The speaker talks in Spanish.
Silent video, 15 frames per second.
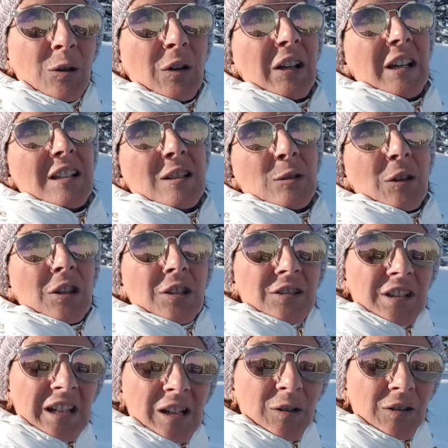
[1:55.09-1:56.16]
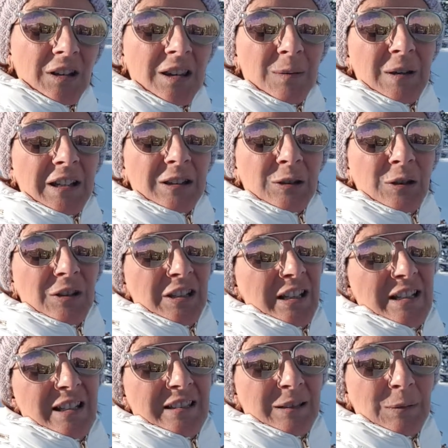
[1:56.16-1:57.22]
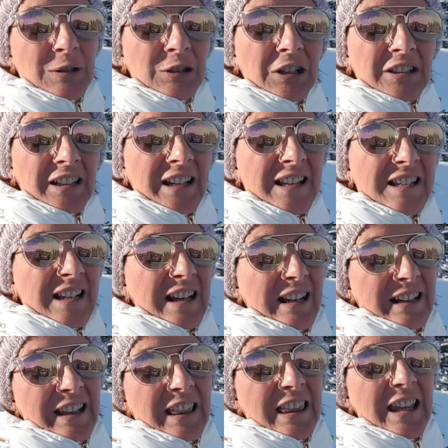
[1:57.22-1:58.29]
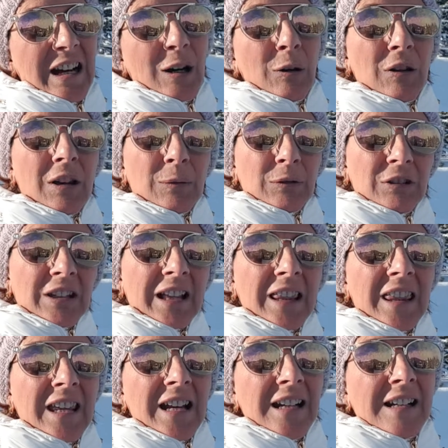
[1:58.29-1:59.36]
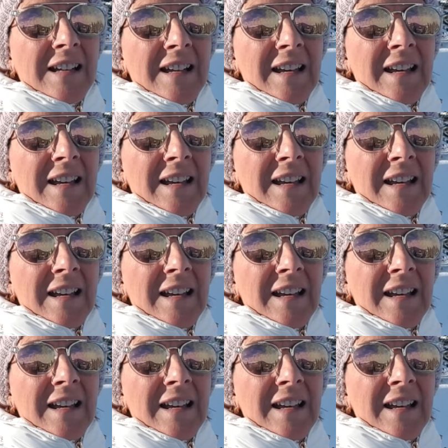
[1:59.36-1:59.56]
o en qué situación dais reconocimiento y el sentimiento que tenéis de carencia o de abundancia.